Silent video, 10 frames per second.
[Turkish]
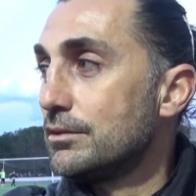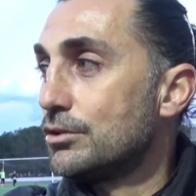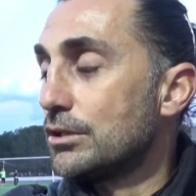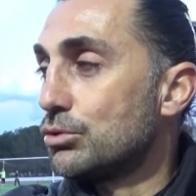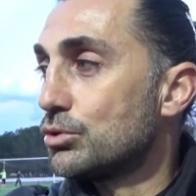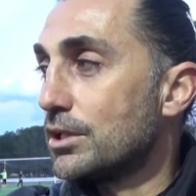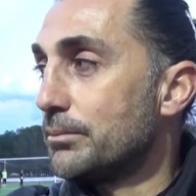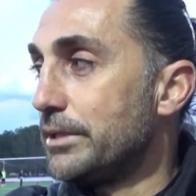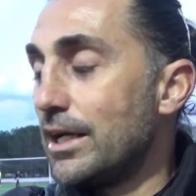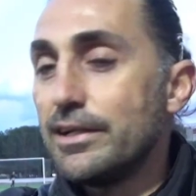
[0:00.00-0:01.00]
Ya
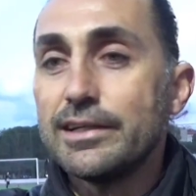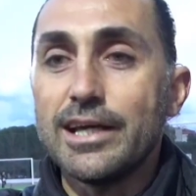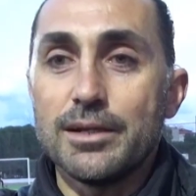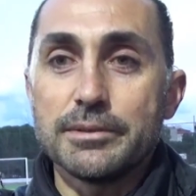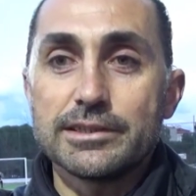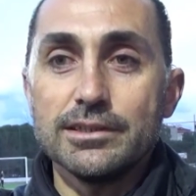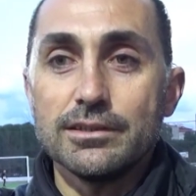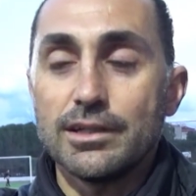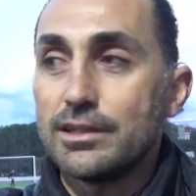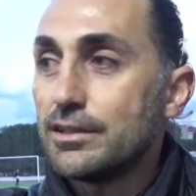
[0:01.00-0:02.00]
çocukların bir yerlere gelmesi,
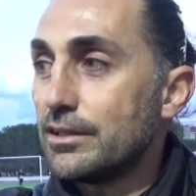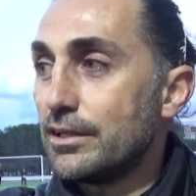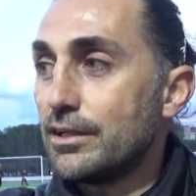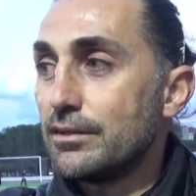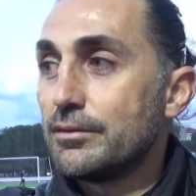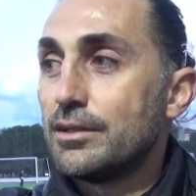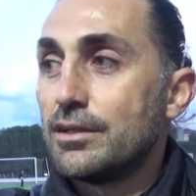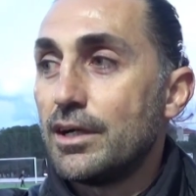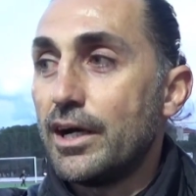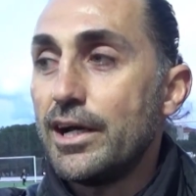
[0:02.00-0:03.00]
yani e,
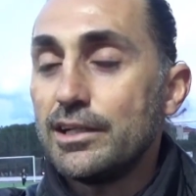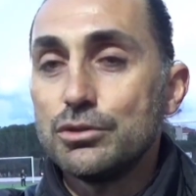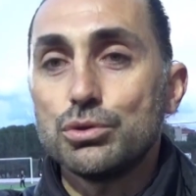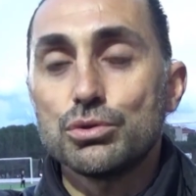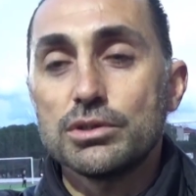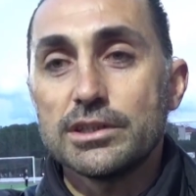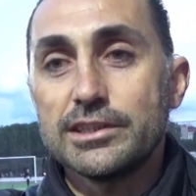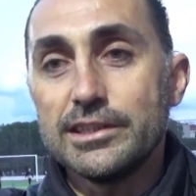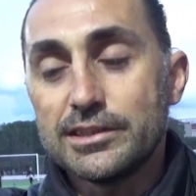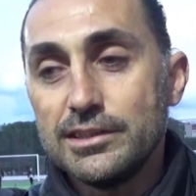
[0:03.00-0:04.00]
hayalini kurdukları
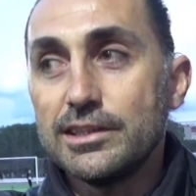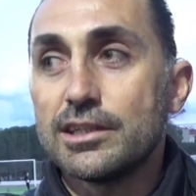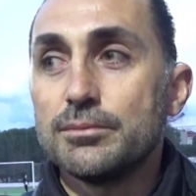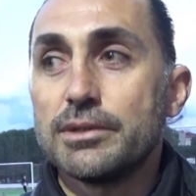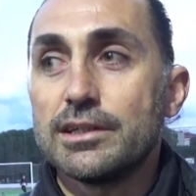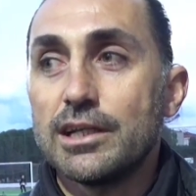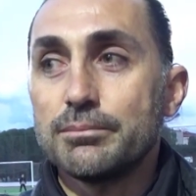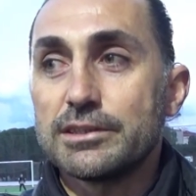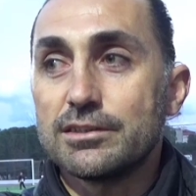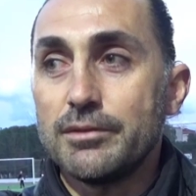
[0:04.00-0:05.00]
şey için ilk adımlarını
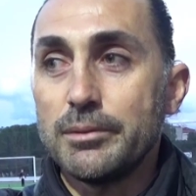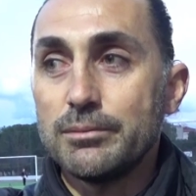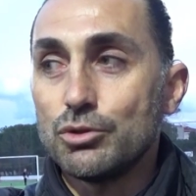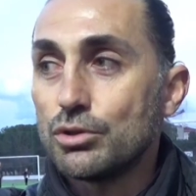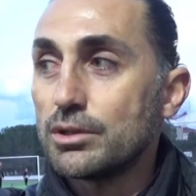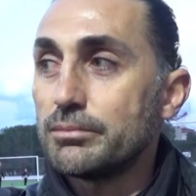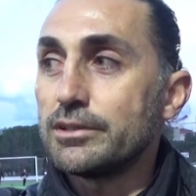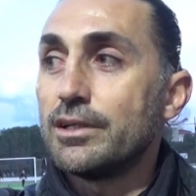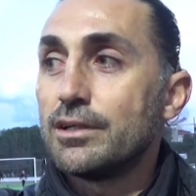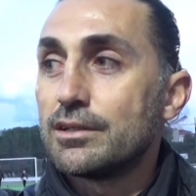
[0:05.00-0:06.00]
atması ve benim de orada
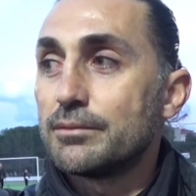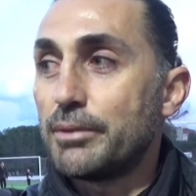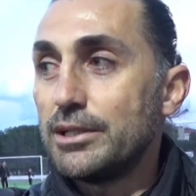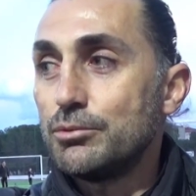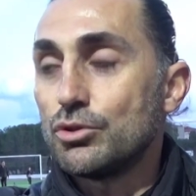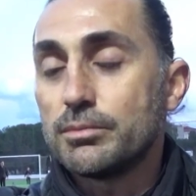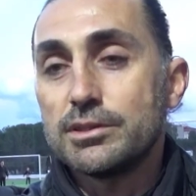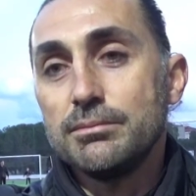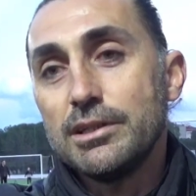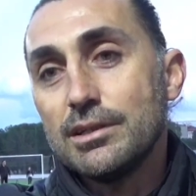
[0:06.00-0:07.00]
bir payımın
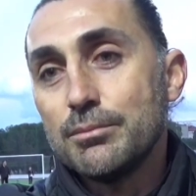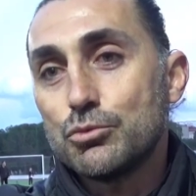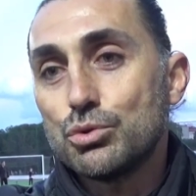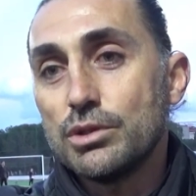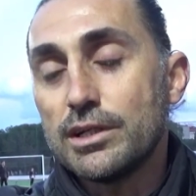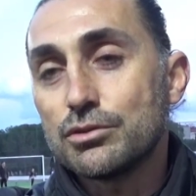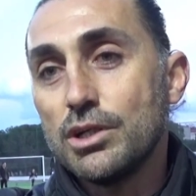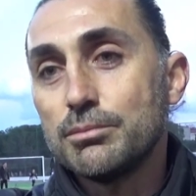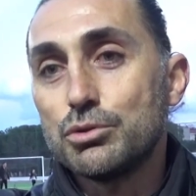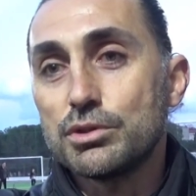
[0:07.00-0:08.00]
olması beni hem
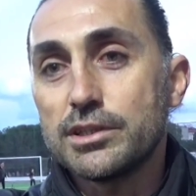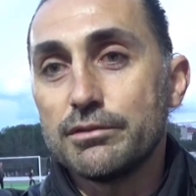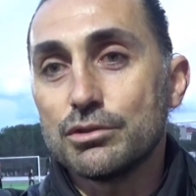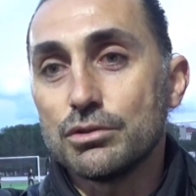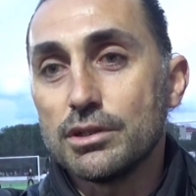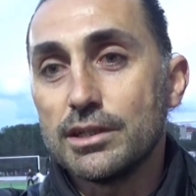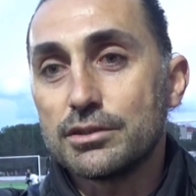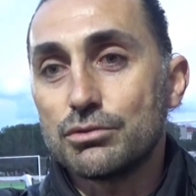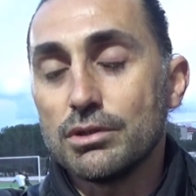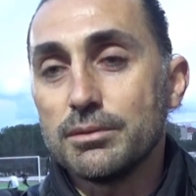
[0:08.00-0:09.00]
gururlandırıyor hem de çok sevindiriyor
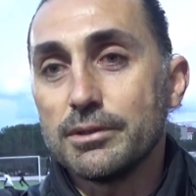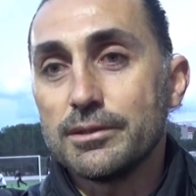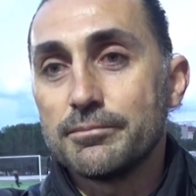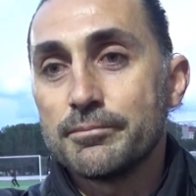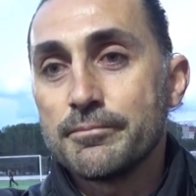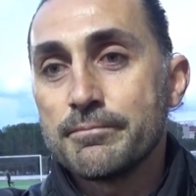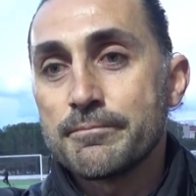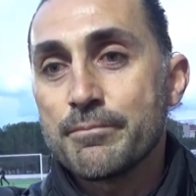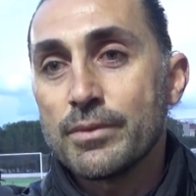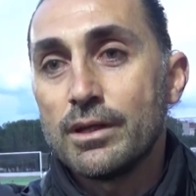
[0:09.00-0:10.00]
açık söyleyeyim. Türk futboluna da
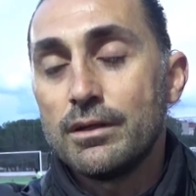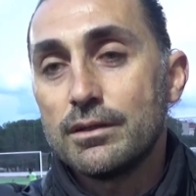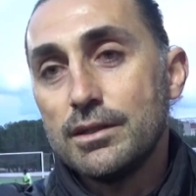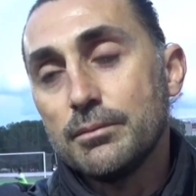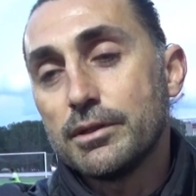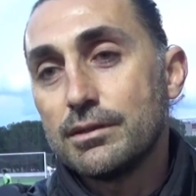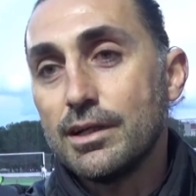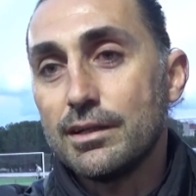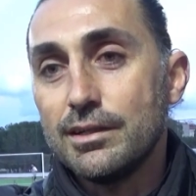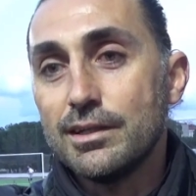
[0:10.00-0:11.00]
katkıda bulmuş Tabii,
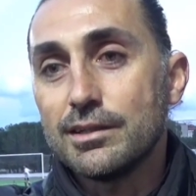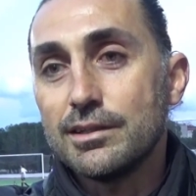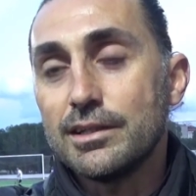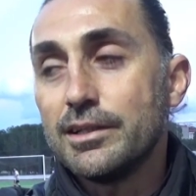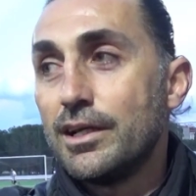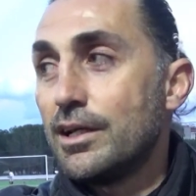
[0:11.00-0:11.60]
yani, aynen yani